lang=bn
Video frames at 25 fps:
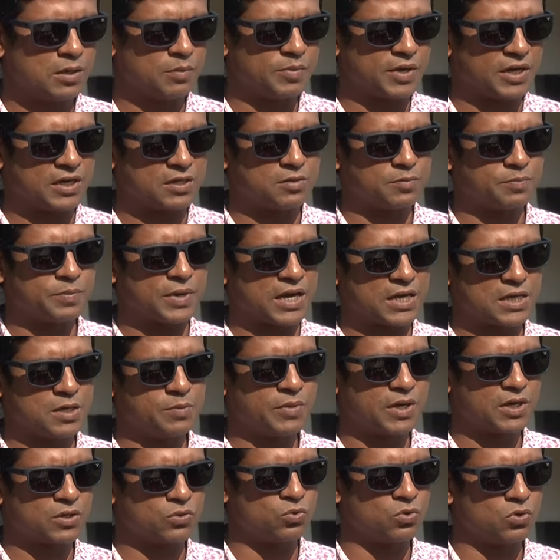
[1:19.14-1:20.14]
বাট বাকি
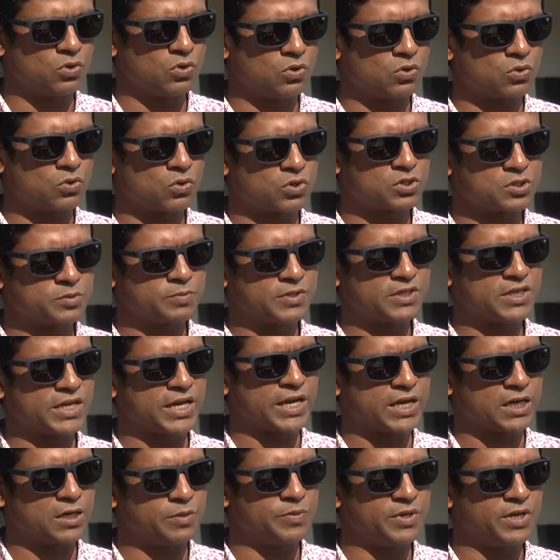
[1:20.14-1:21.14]
মাঠগুলো কক্সবাজার
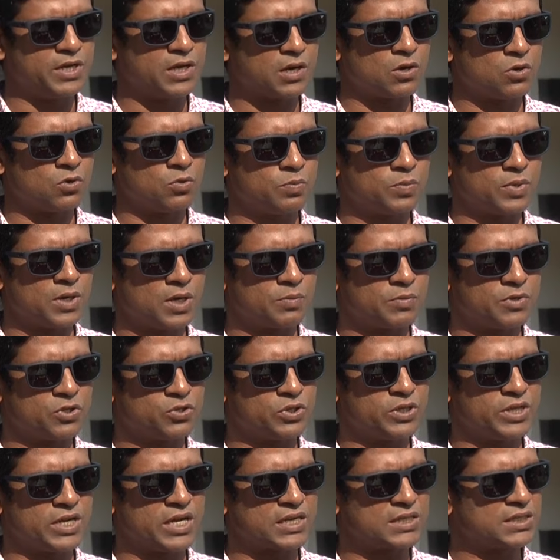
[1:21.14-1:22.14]
একাডেমি গ্রাউন্ড বা আমরা
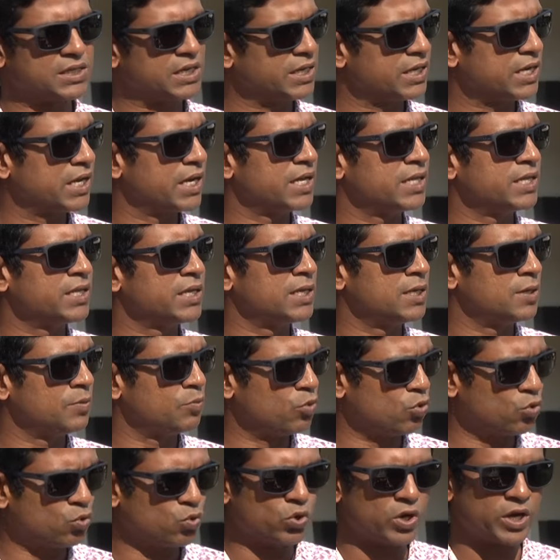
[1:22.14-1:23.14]
যদি রাশিয়ার খেলা দেখি
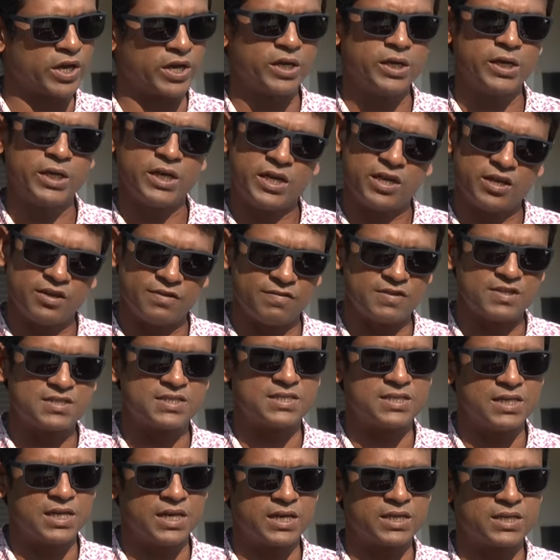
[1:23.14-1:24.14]
বগুড়ায় ইভেন
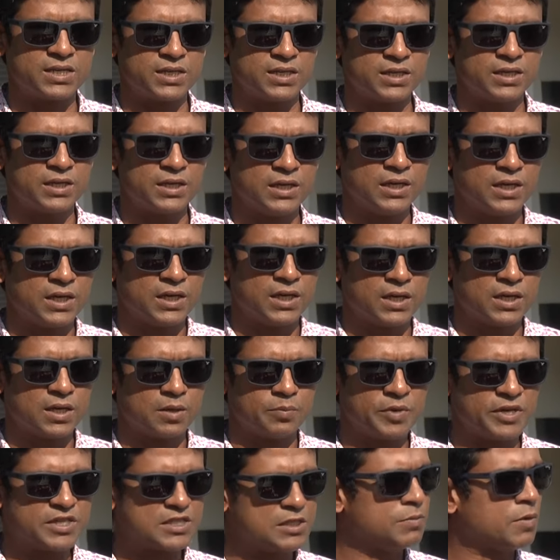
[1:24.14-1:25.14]
সিলেটে
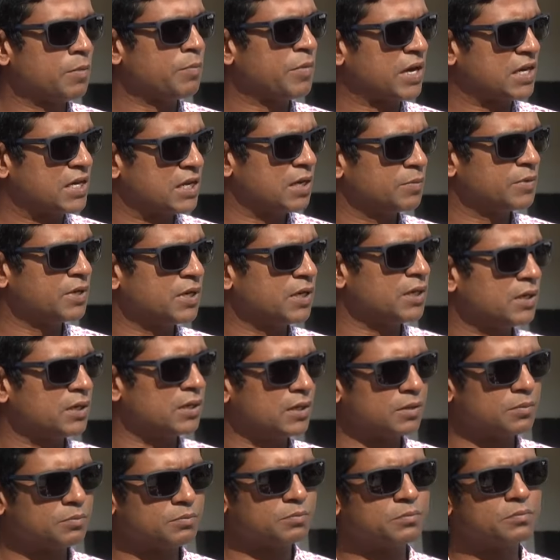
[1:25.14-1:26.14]
ম্যাক্সিমাম মাঠে আমরা
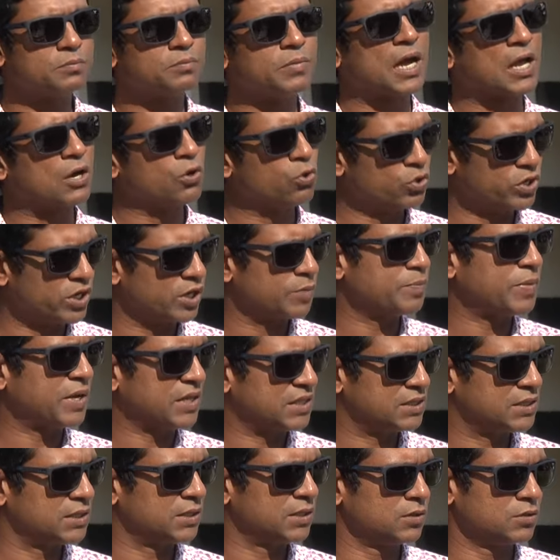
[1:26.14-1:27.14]
ভালো উইকেট
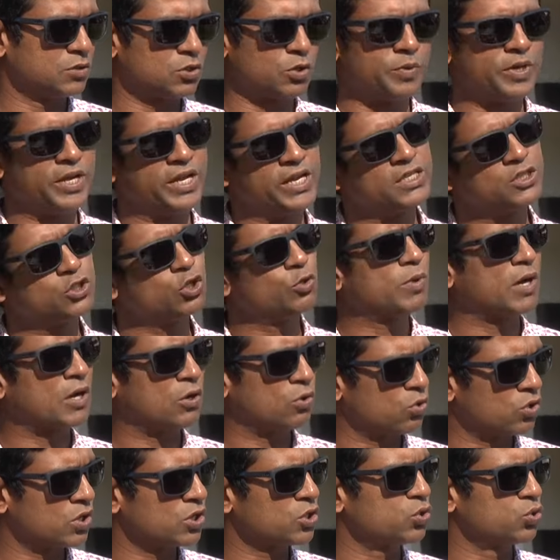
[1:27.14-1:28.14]
পাচ্ছি তবে এর চেয়েও
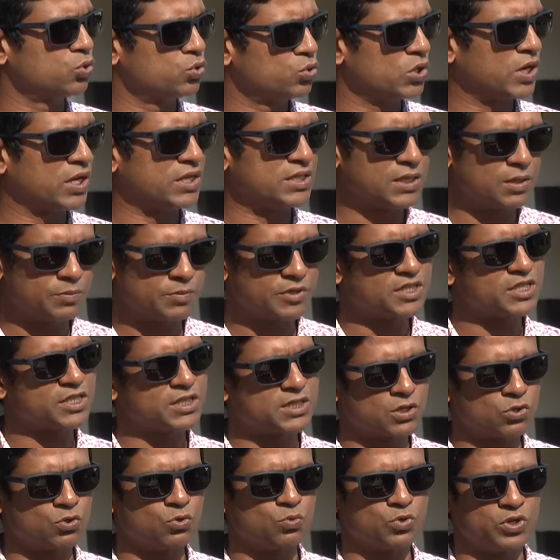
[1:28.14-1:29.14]
ভালো করার সুযোগ আছে আমরা
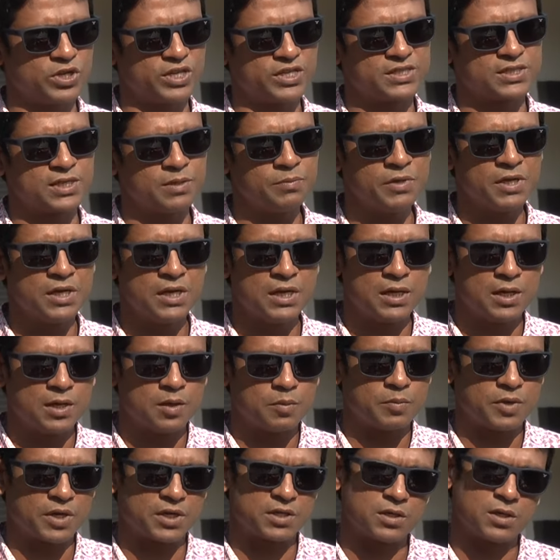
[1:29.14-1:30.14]
চেষ্টা করবো নেক্সট টাইম
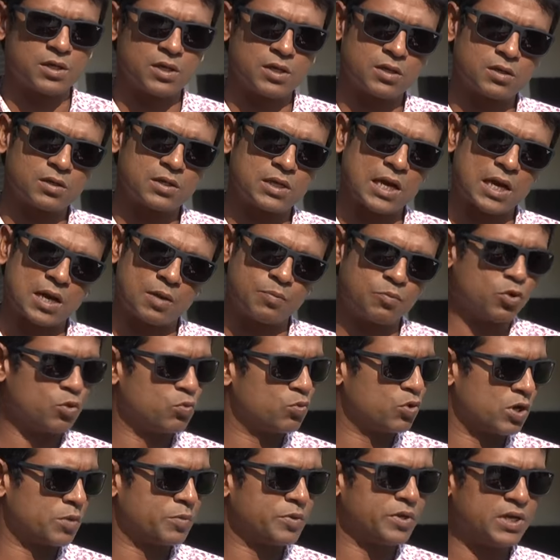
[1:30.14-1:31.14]
বাট খারাপ
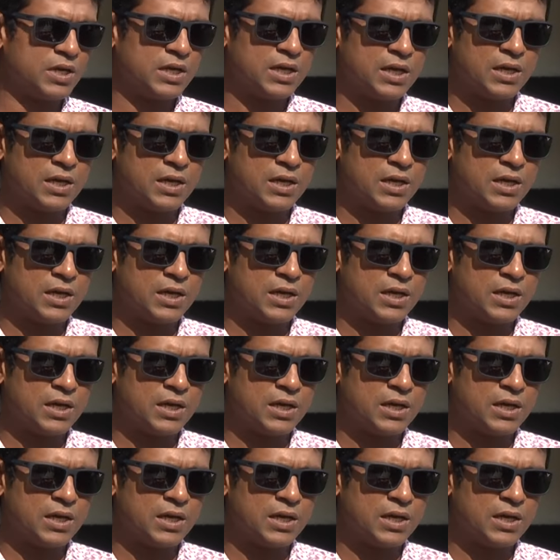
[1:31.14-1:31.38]
বলবো না আমি